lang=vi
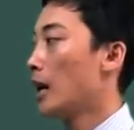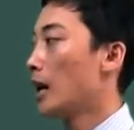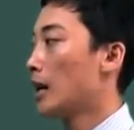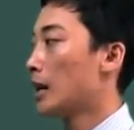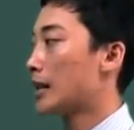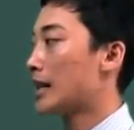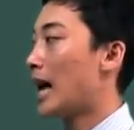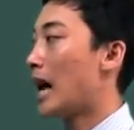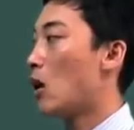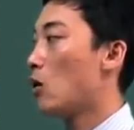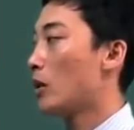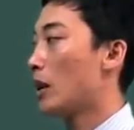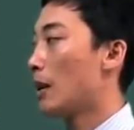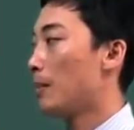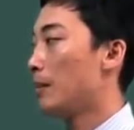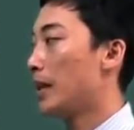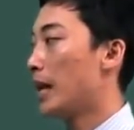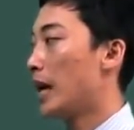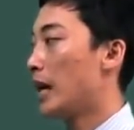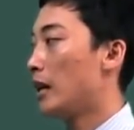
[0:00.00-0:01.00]
Sau
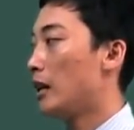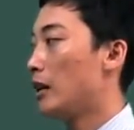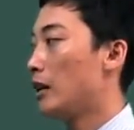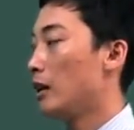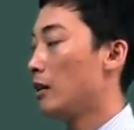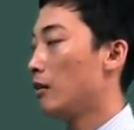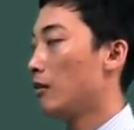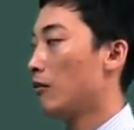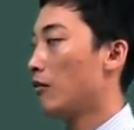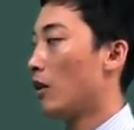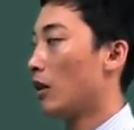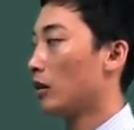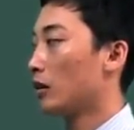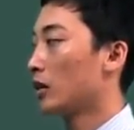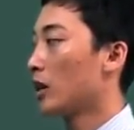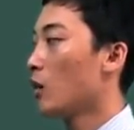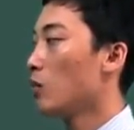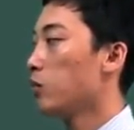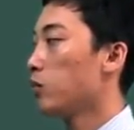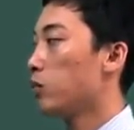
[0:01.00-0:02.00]
năm giây,
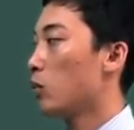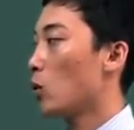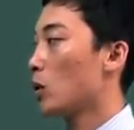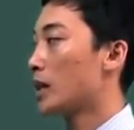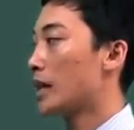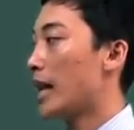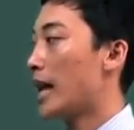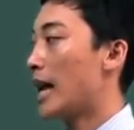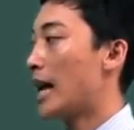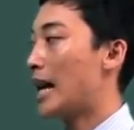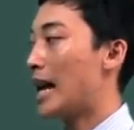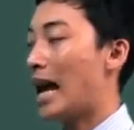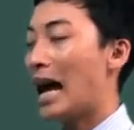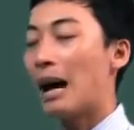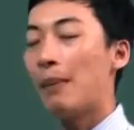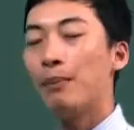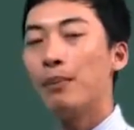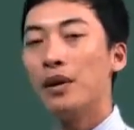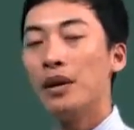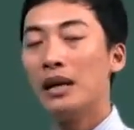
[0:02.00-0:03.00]
vận tốc của xe
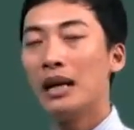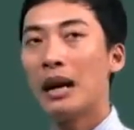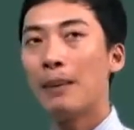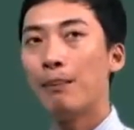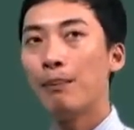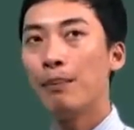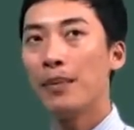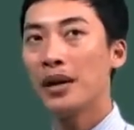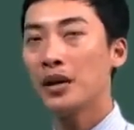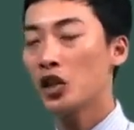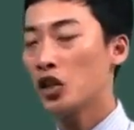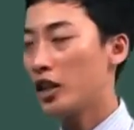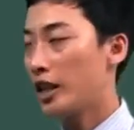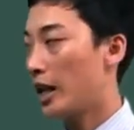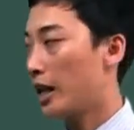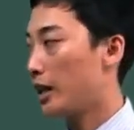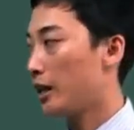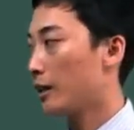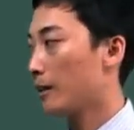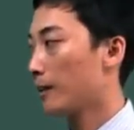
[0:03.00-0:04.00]
là mười lăm mét trên
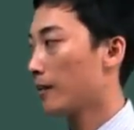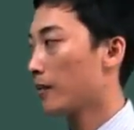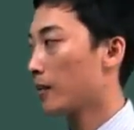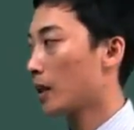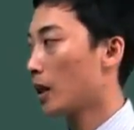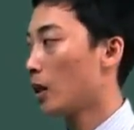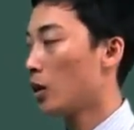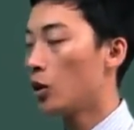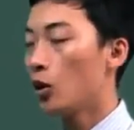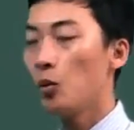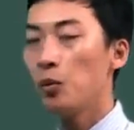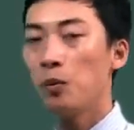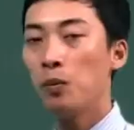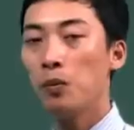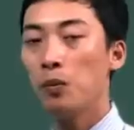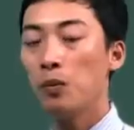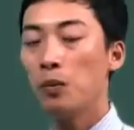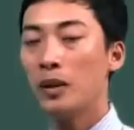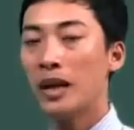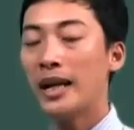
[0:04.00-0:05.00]
giây. Lúc
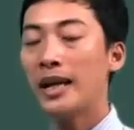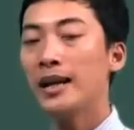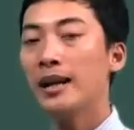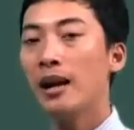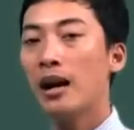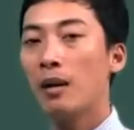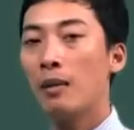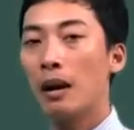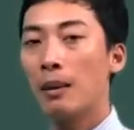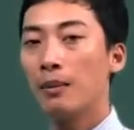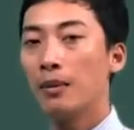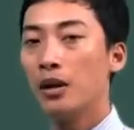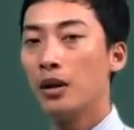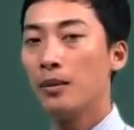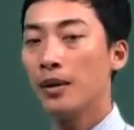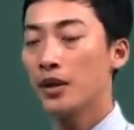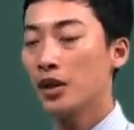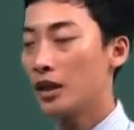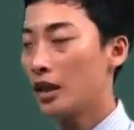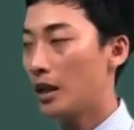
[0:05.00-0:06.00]
lấy G bằng
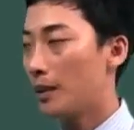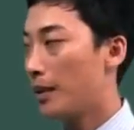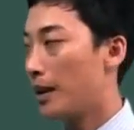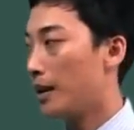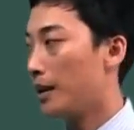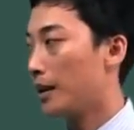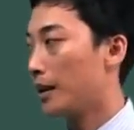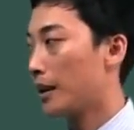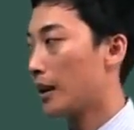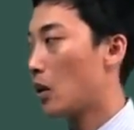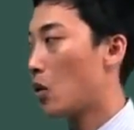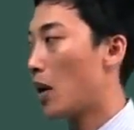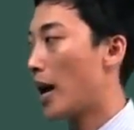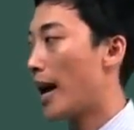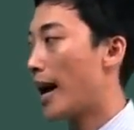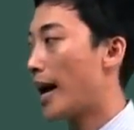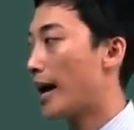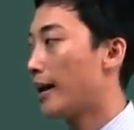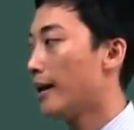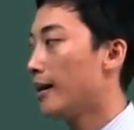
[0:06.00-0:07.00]
mười mét trên dây bình. Câu
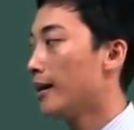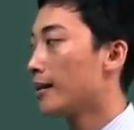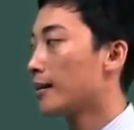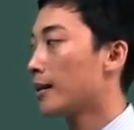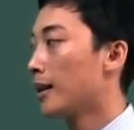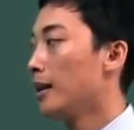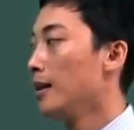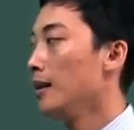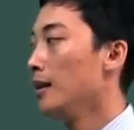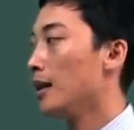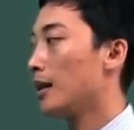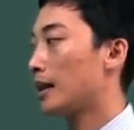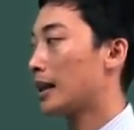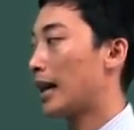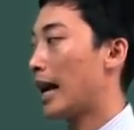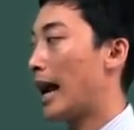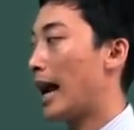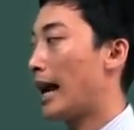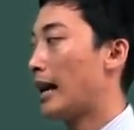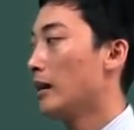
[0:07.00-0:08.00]
A, tính lực
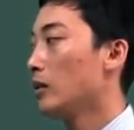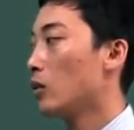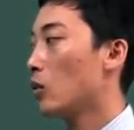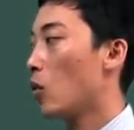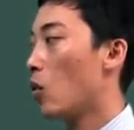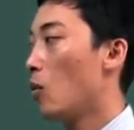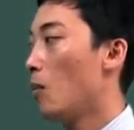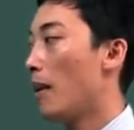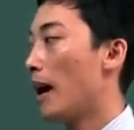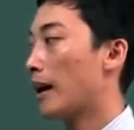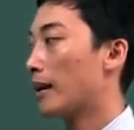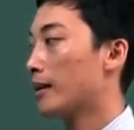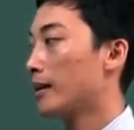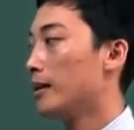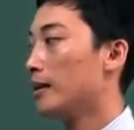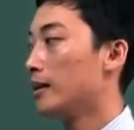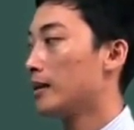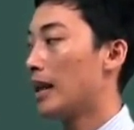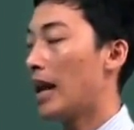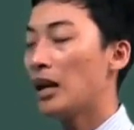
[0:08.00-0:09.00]
cản của mặt
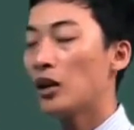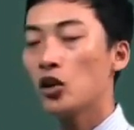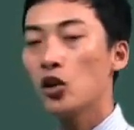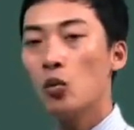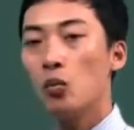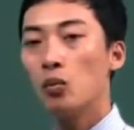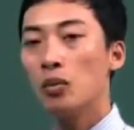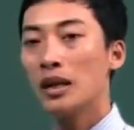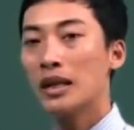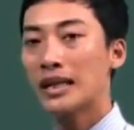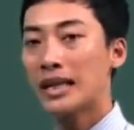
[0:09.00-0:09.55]
đường tác dụng lên